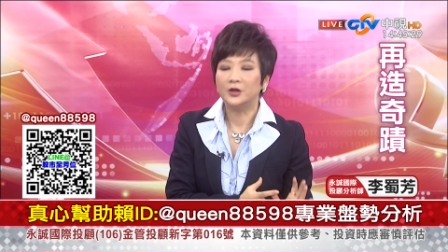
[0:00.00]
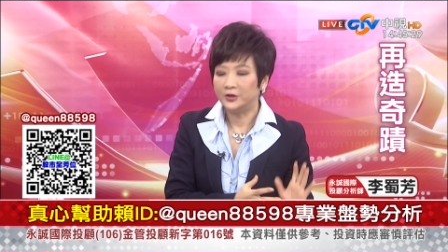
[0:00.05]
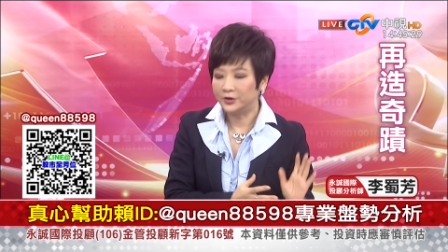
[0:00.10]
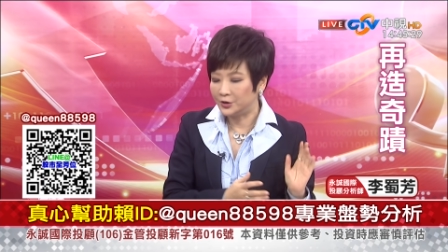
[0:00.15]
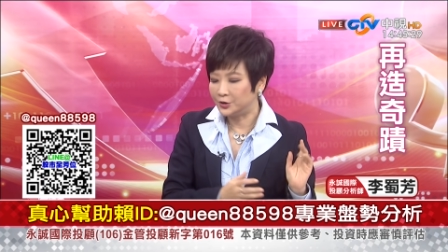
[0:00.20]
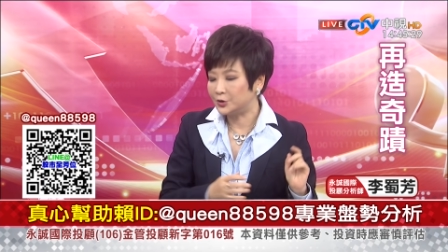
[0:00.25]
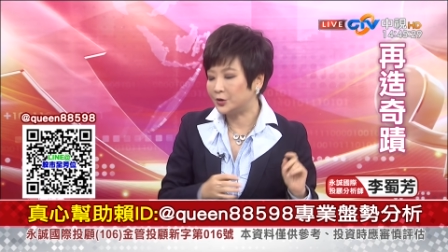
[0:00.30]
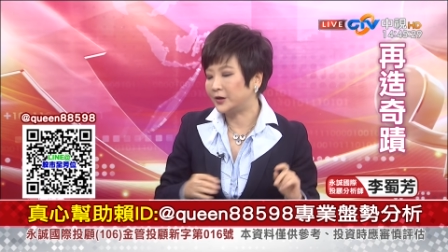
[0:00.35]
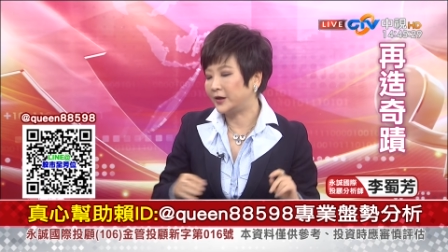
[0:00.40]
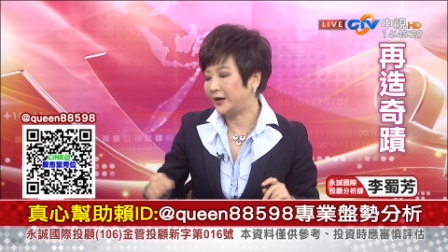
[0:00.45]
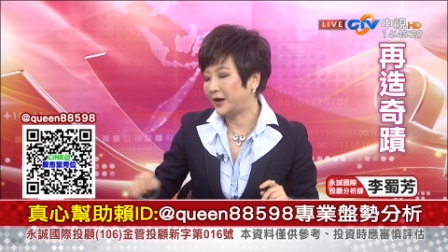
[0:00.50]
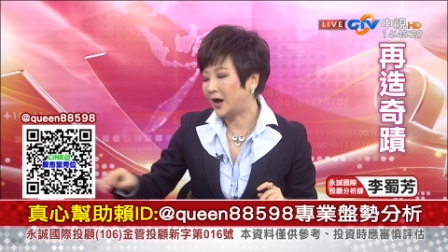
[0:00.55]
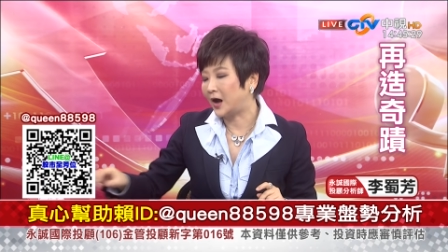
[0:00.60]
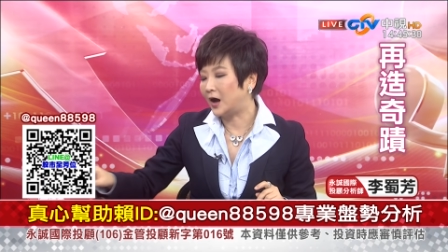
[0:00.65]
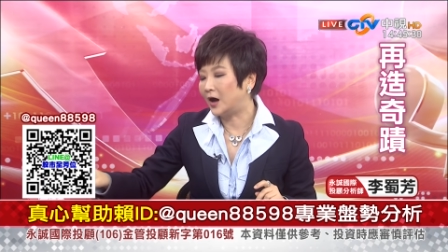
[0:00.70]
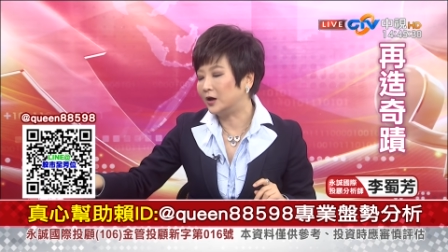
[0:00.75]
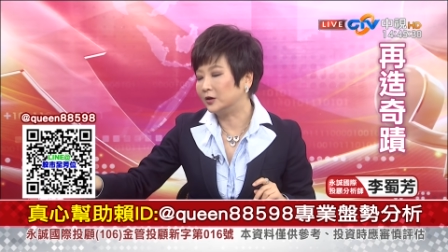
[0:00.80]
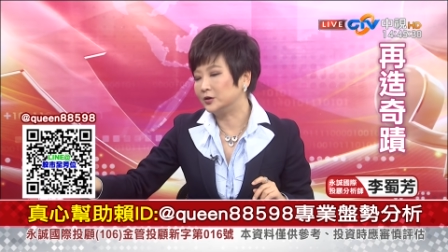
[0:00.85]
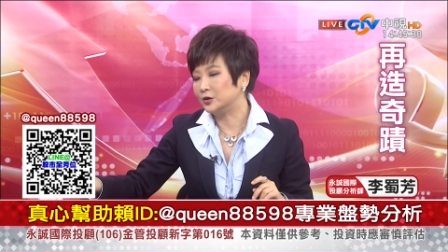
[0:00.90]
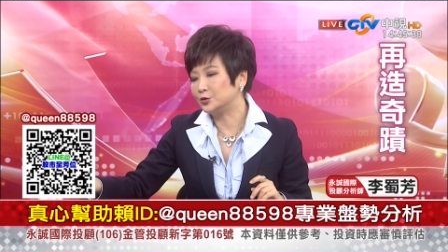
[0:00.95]
你就可以
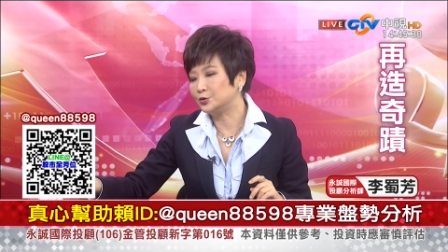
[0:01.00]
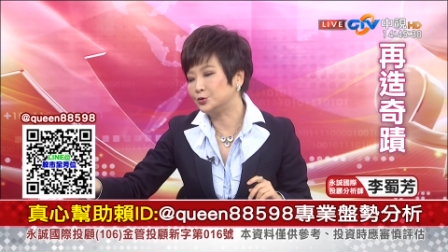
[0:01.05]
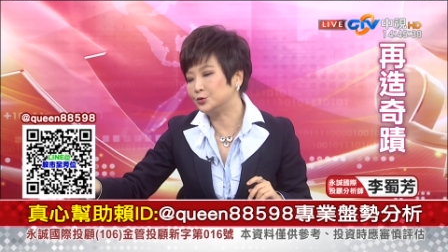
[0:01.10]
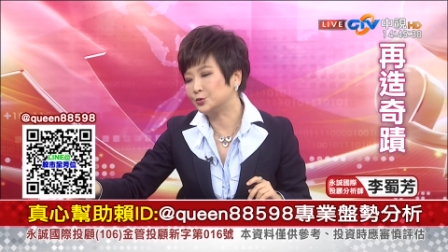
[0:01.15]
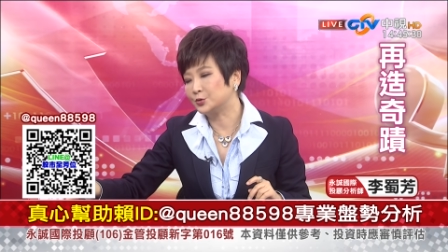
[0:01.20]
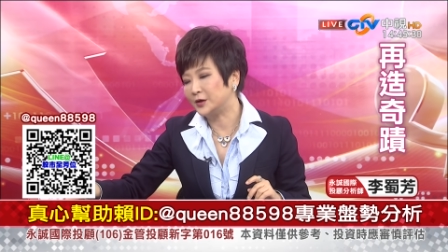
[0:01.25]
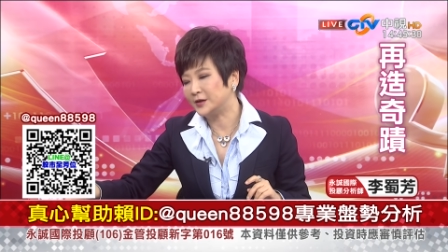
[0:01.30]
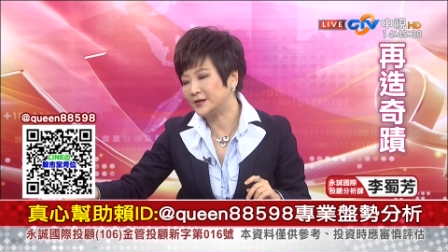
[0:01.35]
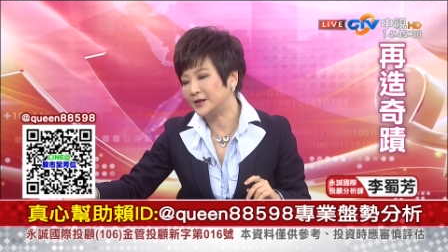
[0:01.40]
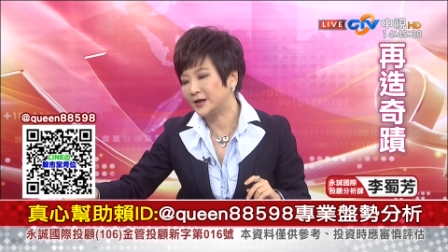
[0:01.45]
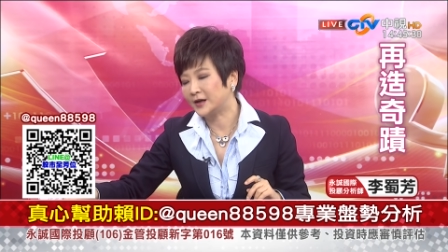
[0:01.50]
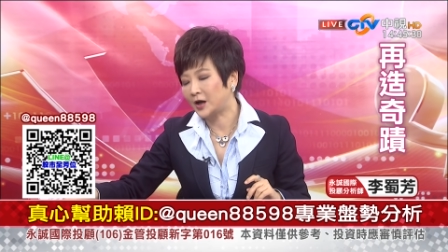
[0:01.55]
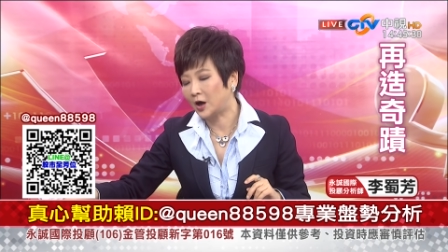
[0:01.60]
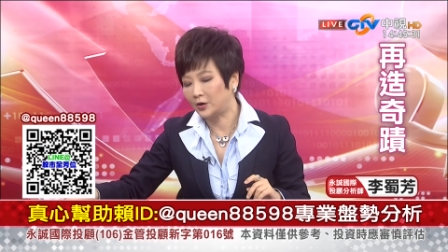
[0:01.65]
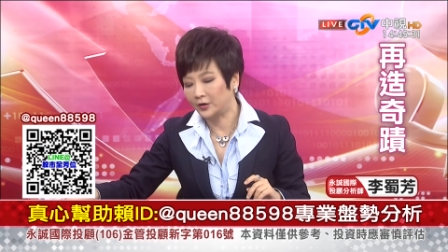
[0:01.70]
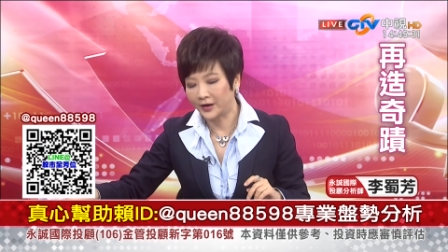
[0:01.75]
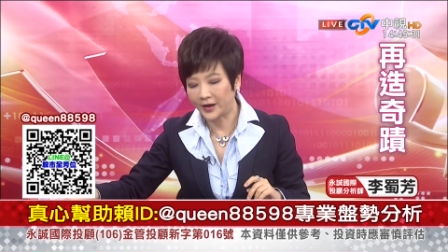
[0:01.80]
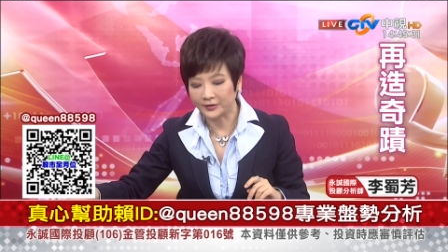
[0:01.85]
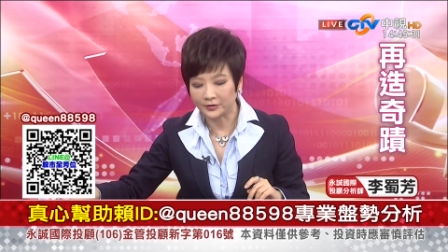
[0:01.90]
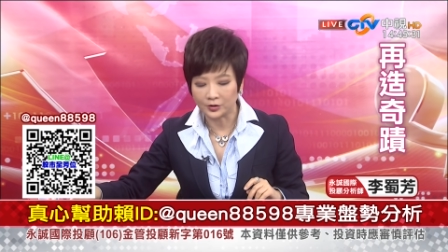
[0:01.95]
好好的去做一些
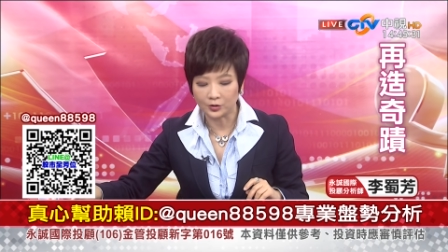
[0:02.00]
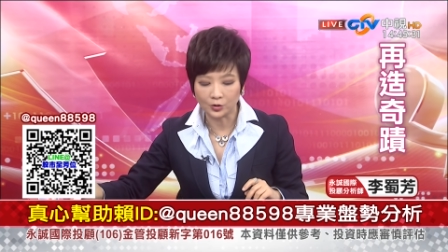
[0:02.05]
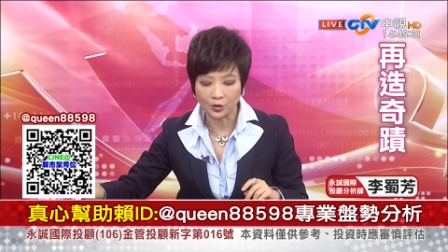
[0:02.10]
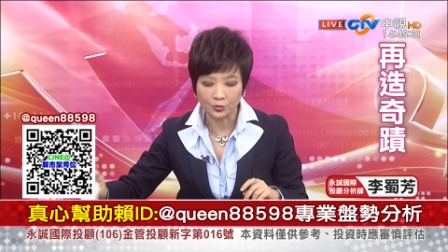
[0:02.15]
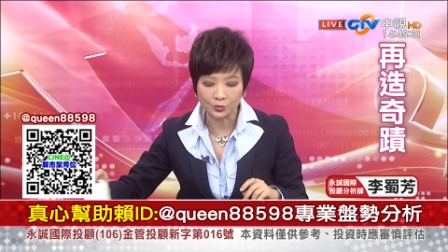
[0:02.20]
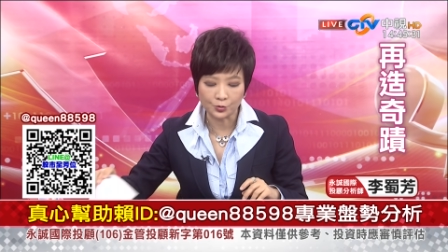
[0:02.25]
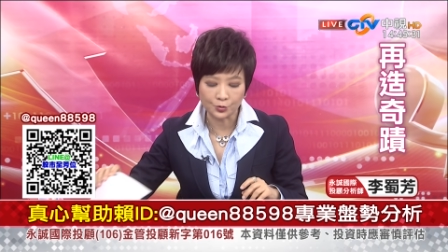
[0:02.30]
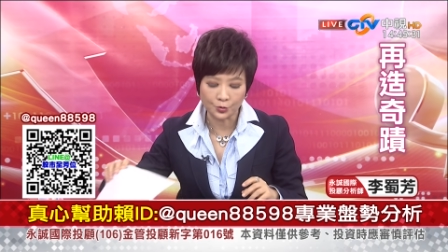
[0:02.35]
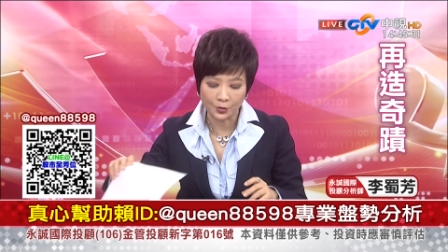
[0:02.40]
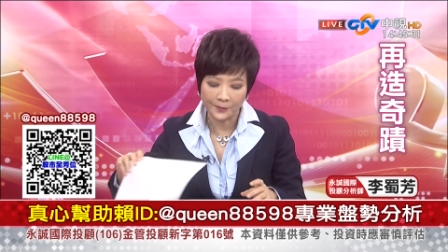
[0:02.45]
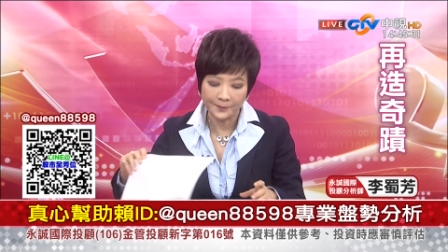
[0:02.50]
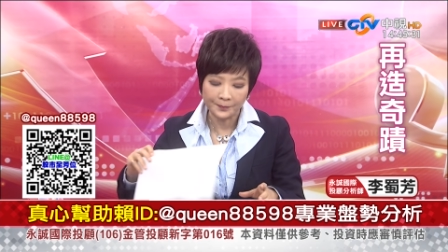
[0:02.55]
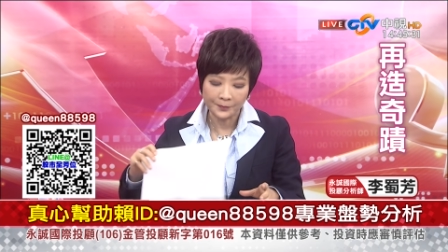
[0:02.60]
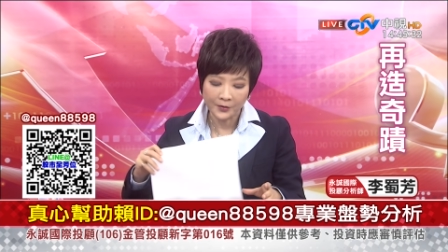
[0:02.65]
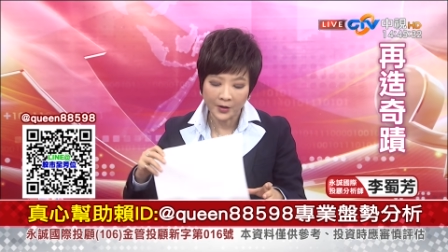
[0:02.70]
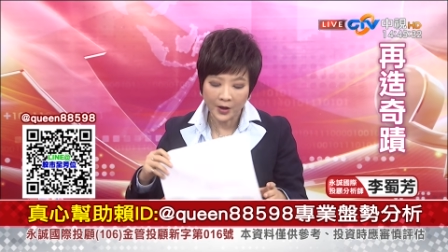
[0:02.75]
考量的动作。